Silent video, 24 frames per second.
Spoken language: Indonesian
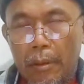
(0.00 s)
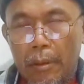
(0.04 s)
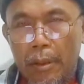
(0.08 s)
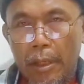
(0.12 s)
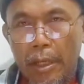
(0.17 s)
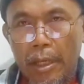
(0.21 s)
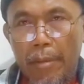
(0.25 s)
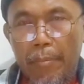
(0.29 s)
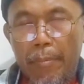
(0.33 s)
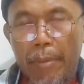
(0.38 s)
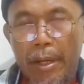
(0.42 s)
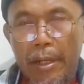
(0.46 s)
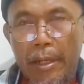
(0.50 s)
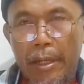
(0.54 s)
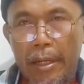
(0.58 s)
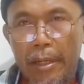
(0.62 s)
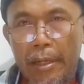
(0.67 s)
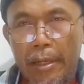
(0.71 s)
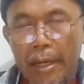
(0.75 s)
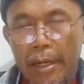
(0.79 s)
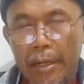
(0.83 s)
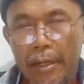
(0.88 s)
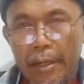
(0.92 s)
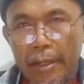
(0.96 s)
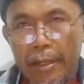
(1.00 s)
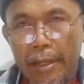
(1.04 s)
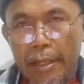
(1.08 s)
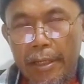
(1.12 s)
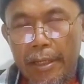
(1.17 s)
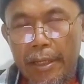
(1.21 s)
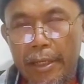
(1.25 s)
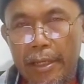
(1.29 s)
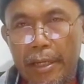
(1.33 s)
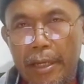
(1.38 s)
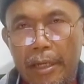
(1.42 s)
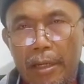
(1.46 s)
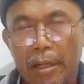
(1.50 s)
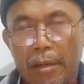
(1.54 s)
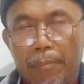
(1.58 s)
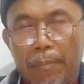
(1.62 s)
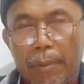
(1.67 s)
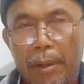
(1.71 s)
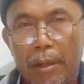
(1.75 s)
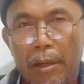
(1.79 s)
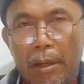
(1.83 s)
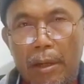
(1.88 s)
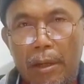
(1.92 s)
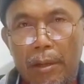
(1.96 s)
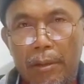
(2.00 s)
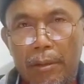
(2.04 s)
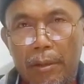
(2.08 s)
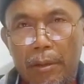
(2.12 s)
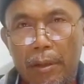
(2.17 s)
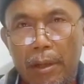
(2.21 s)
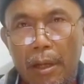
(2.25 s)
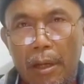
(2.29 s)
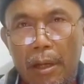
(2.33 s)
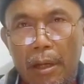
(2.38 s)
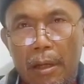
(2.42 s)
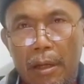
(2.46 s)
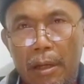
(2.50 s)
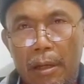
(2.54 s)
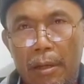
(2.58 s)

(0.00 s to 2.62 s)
Keimanan dan keyakinan kepada Allah